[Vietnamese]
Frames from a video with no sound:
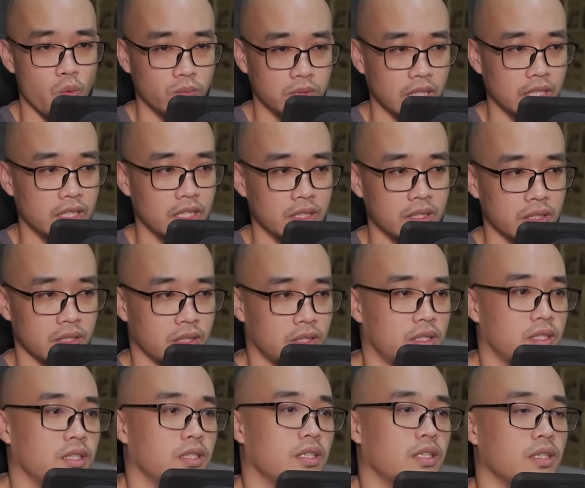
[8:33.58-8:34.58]
Ta chịu sự
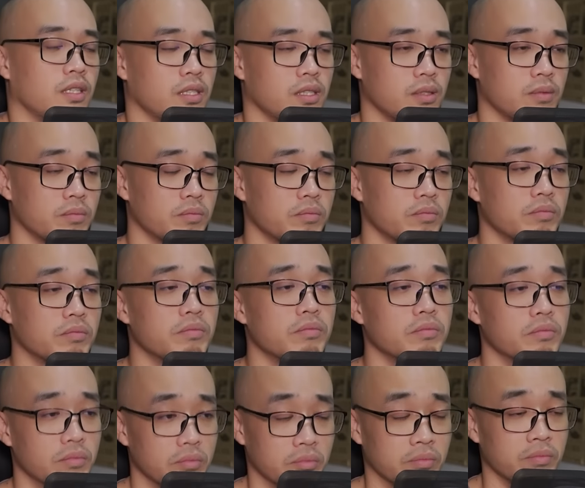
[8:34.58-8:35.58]
nhờ vả của bằng hữu,
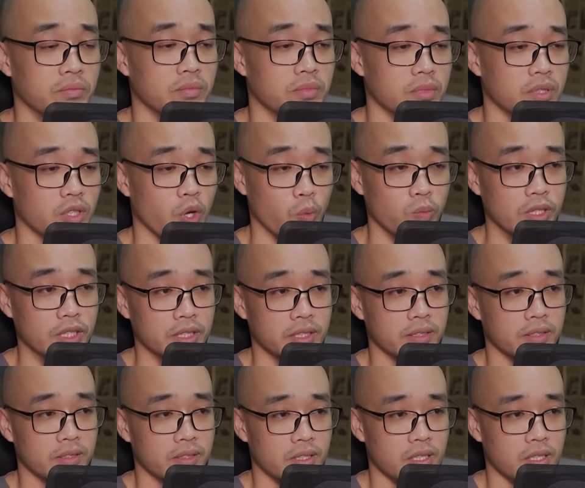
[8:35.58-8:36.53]
muốn tìm kiếm một người.